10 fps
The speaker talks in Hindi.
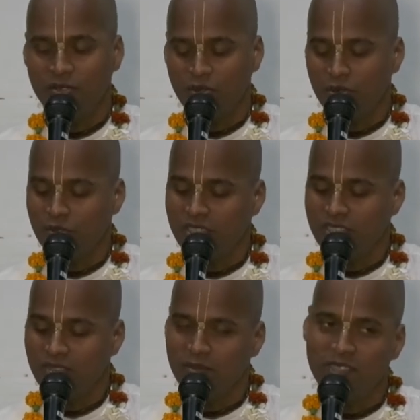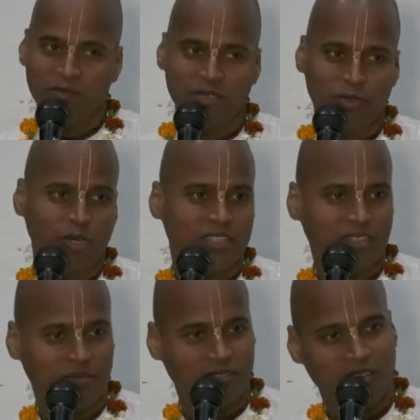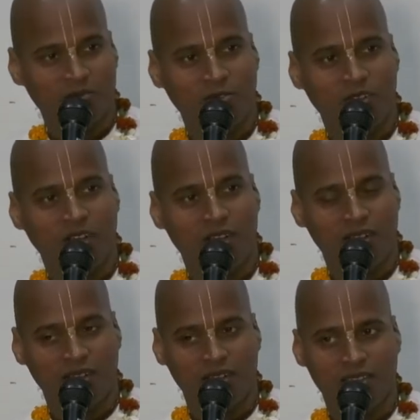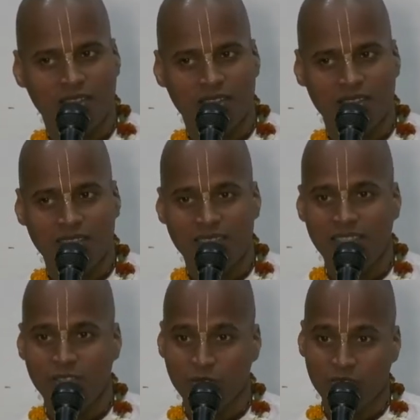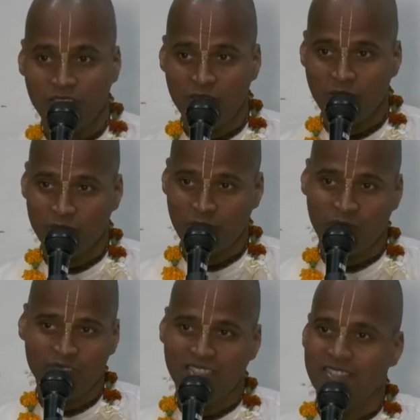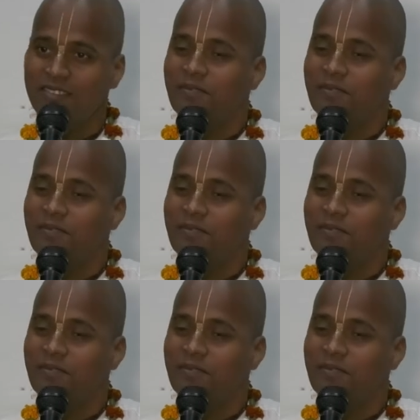तो उनके मन में थोड़ा सा वहम हुआ किसके सुखदेव गोस्वामी के